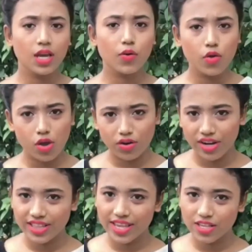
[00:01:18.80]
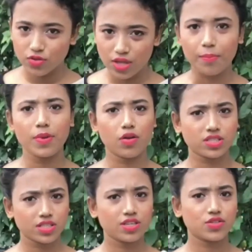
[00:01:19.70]
কাউকে অনলাইনে দেখে যদি আপনার
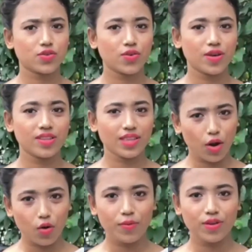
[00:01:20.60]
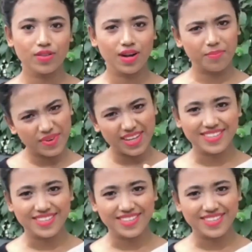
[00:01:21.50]
অস্থির লাগা শুরু হয় তাহলে অভিনন্দন আপনি